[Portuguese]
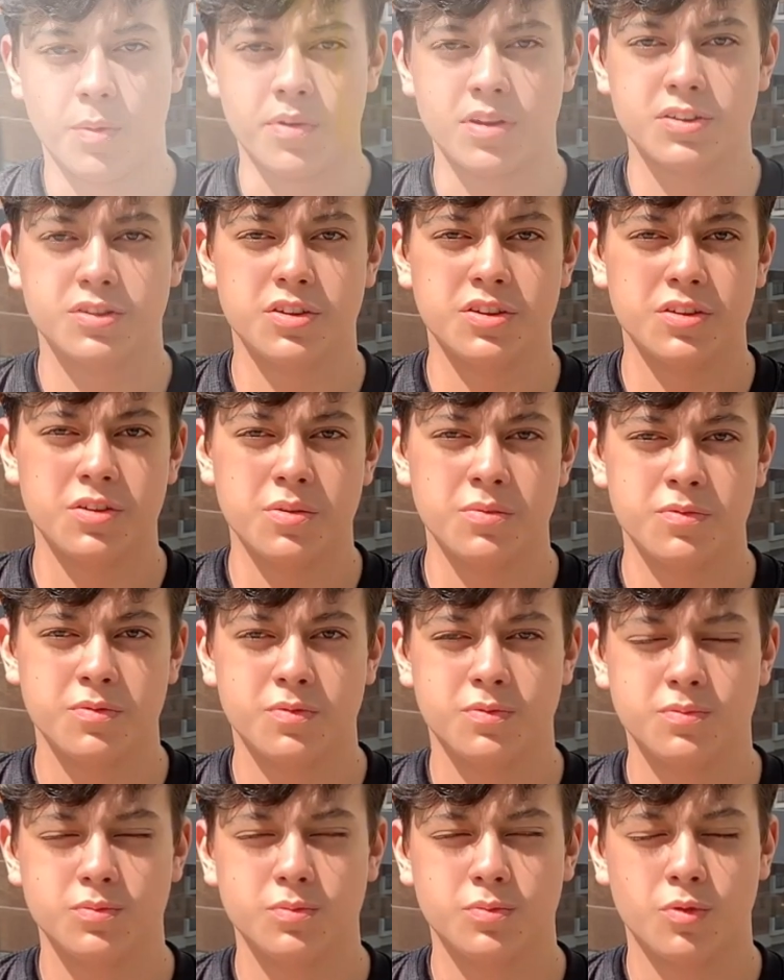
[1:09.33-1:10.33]
Meu maior sonho como,
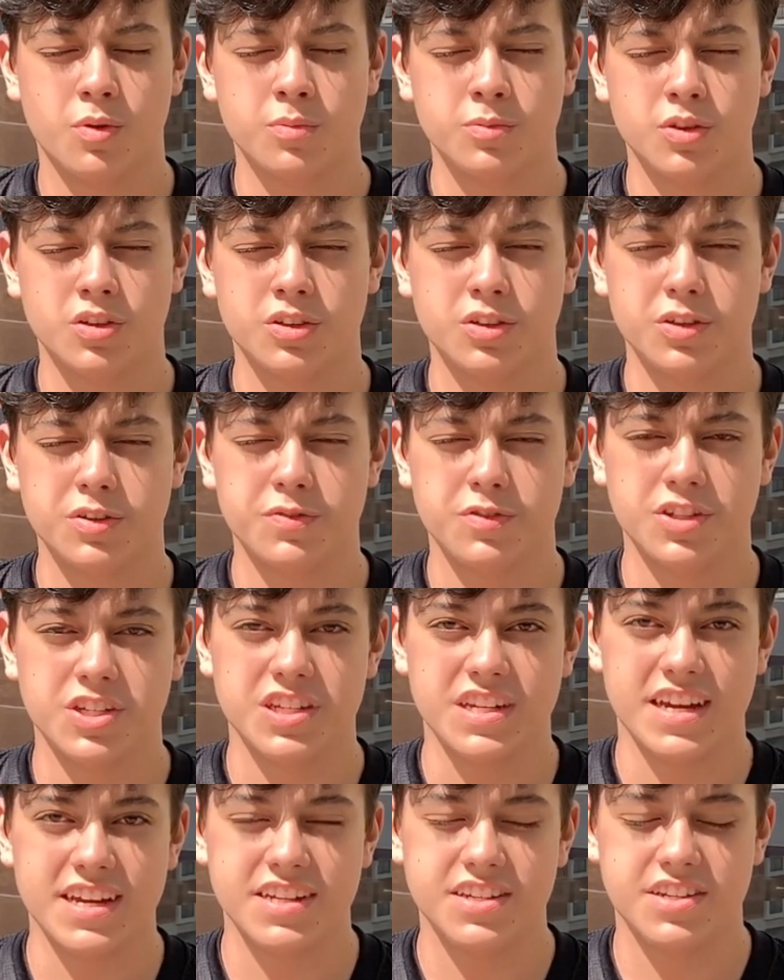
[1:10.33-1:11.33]
como jogador de
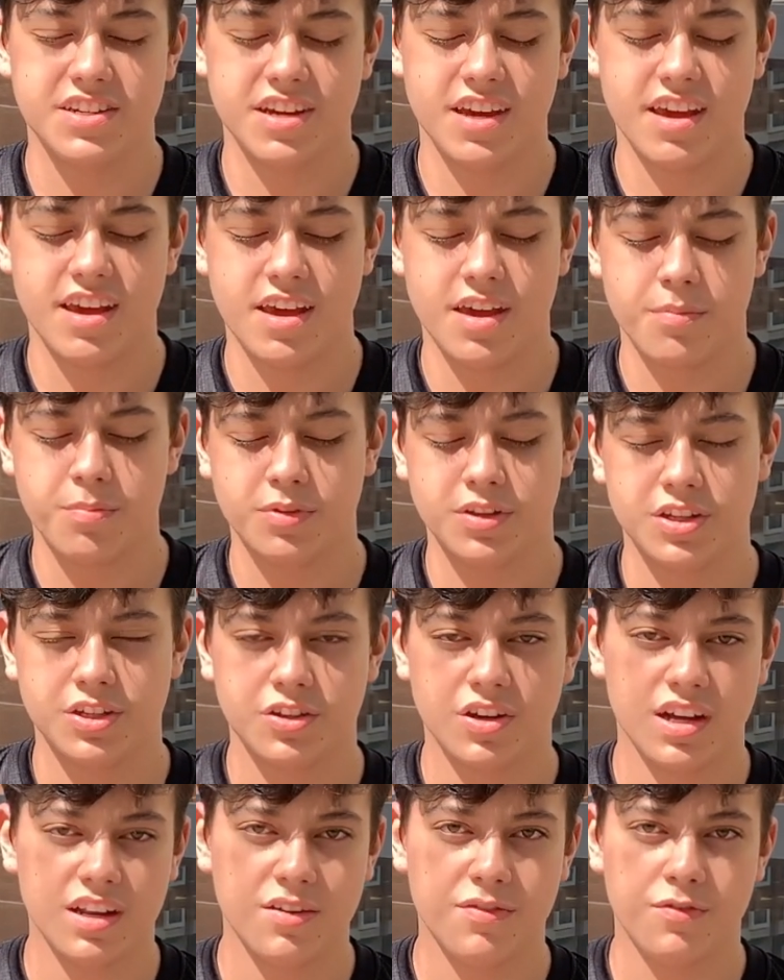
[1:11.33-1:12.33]
Fortnite é poder
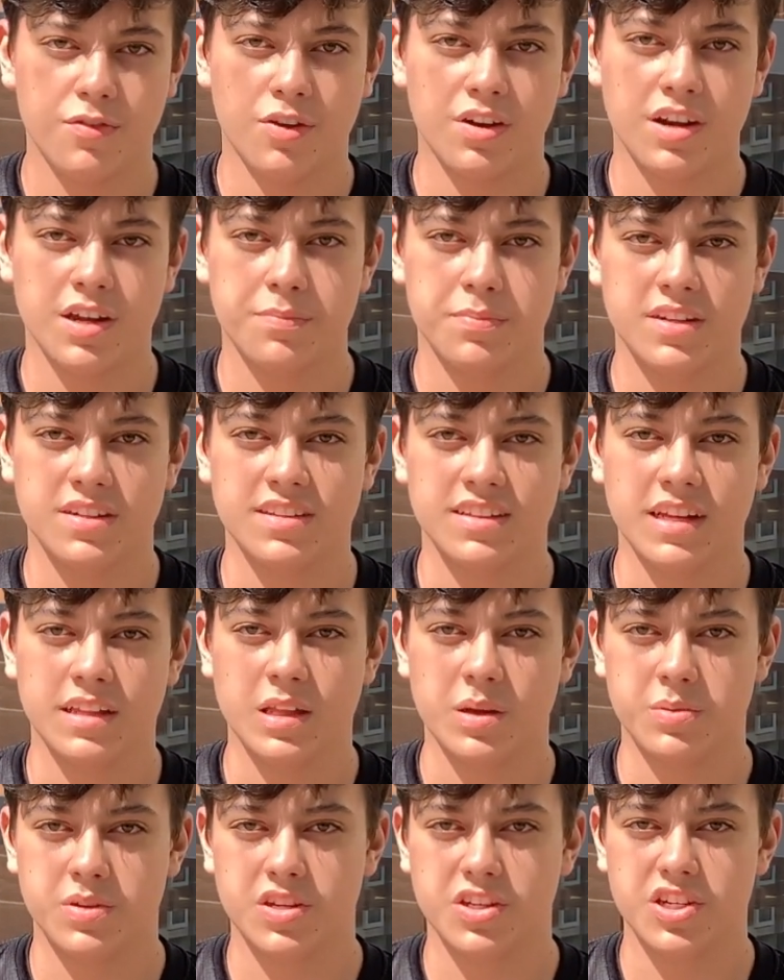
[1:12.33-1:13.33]
jogar lá fora, representar
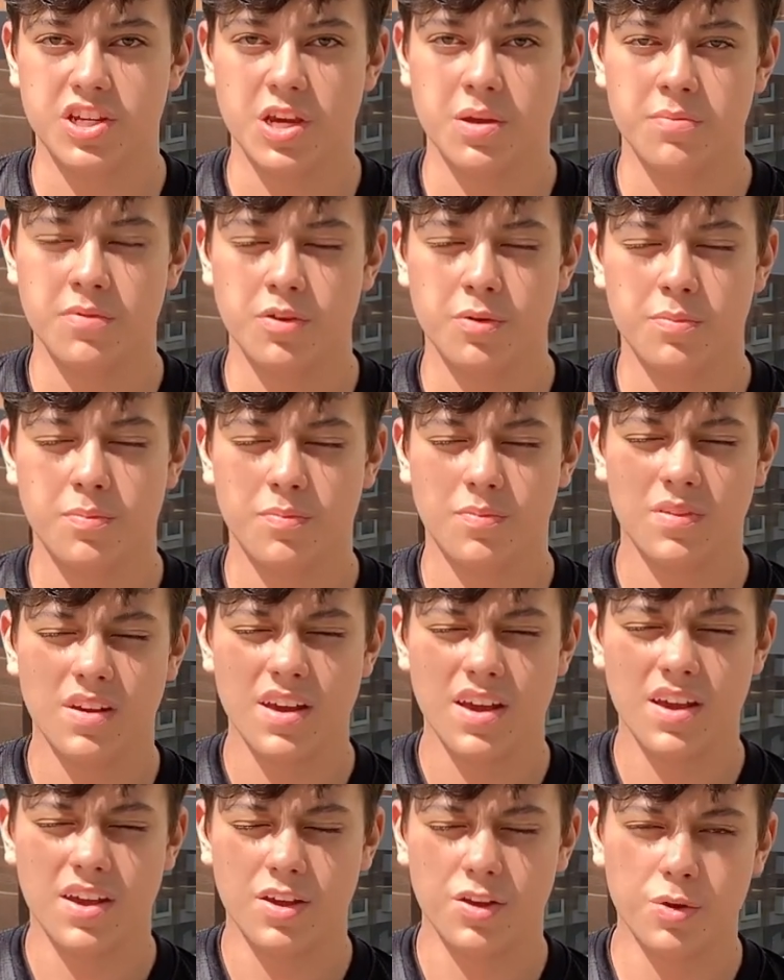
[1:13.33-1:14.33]
a WCTM e o,
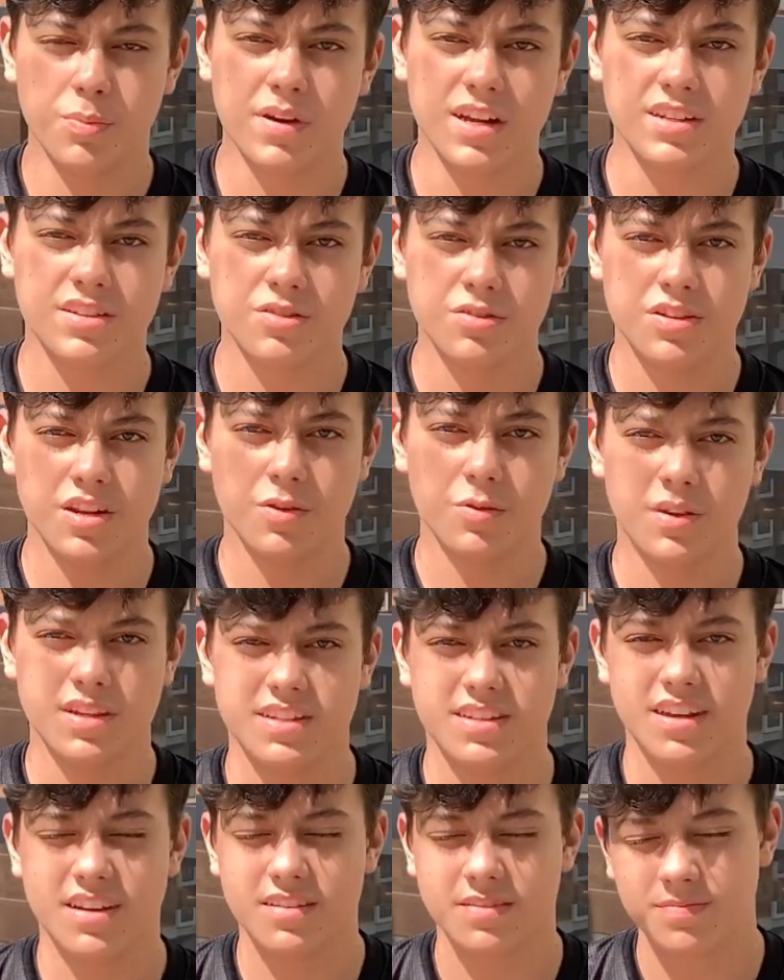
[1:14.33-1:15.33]
e o Brasil, né, o
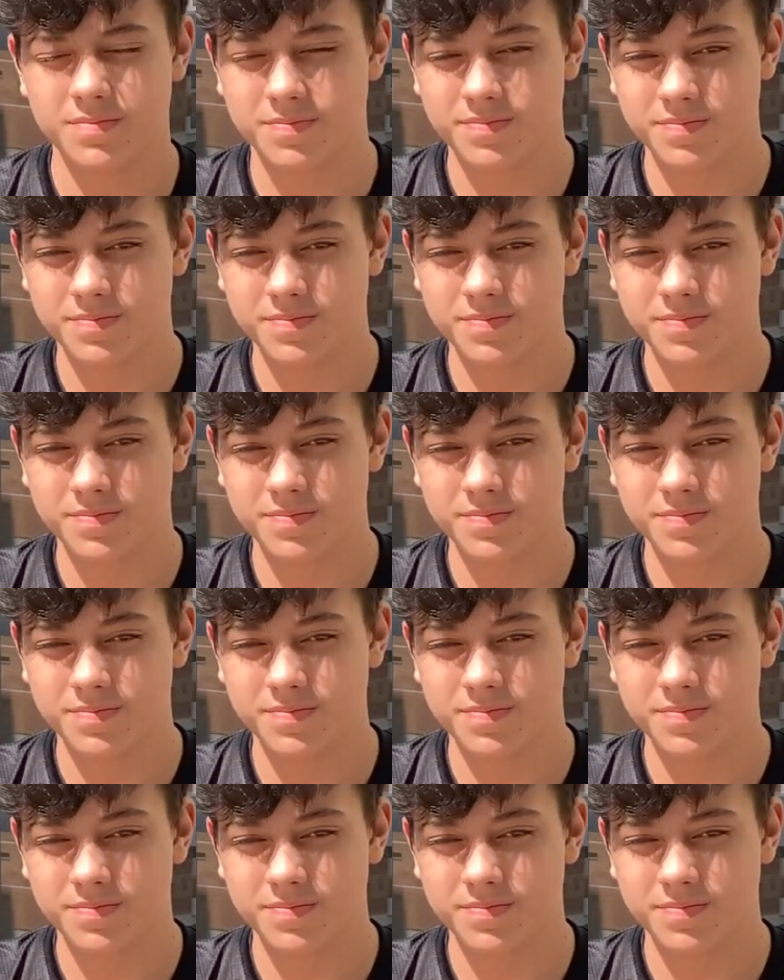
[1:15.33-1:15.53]
SA.